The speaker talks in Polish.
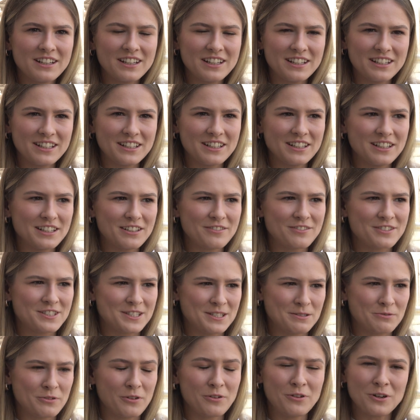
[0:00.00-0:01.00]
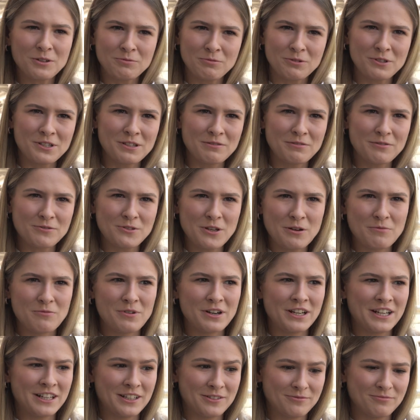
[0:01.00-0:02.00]
I wszyscy mówią, odpocznijmy w
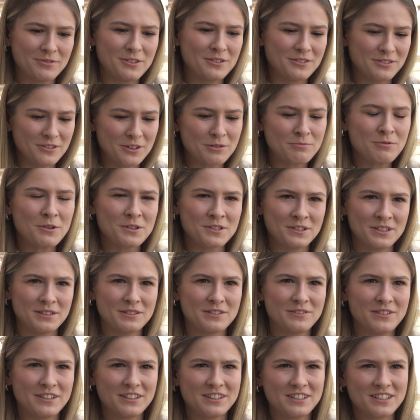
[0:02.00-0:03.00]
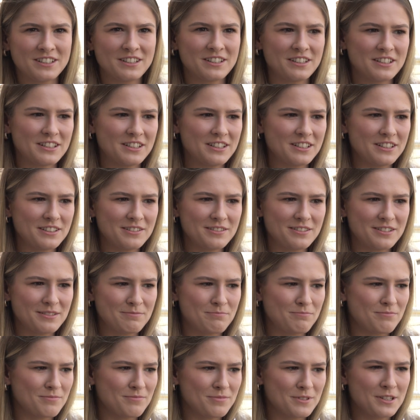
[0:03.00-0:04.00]
domu, a ja no, odpocznę dwa, trzy dni
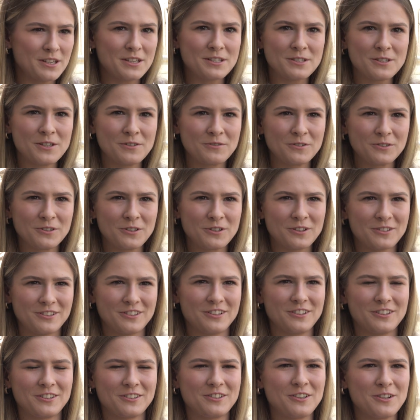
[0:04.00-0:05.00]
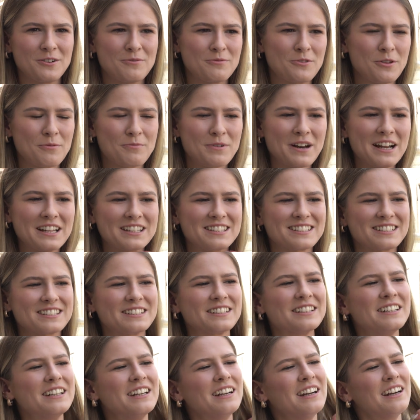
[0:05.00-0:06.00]
i, i znowu do, do, do, do
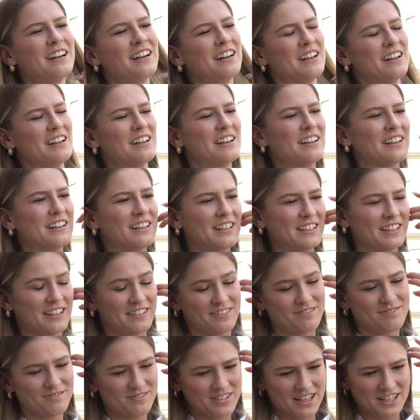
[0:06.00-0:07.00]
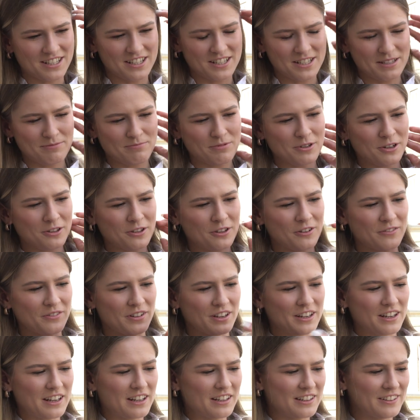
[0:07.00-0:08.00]
pracy yy, naszej
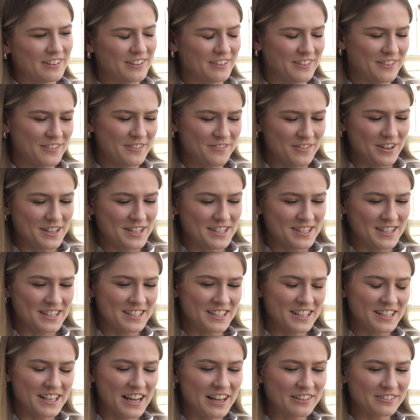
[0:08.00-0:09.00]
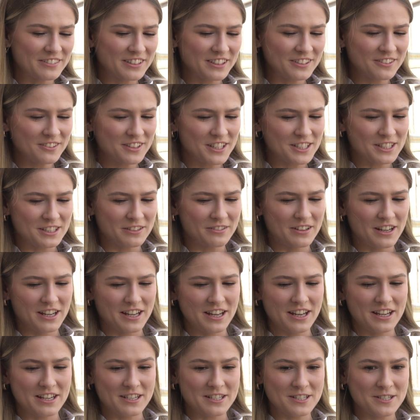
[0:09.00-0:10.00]
sportowej. Yy, więc te zajawki no, nie są
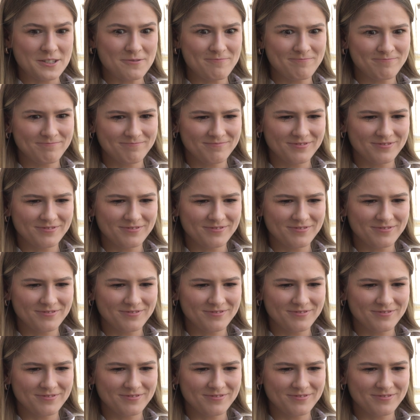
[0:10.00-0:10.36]
jakieś